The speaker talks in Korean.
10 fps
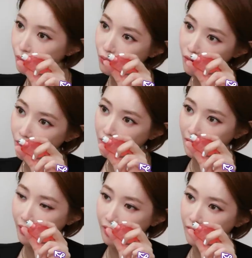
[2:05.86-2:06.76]
롤러가
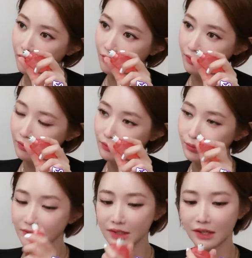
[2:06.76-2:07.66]
나와요.
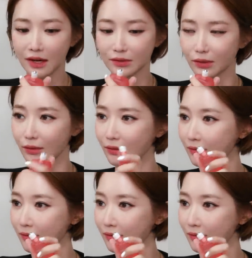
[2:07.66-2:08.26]
좀 신기하죠?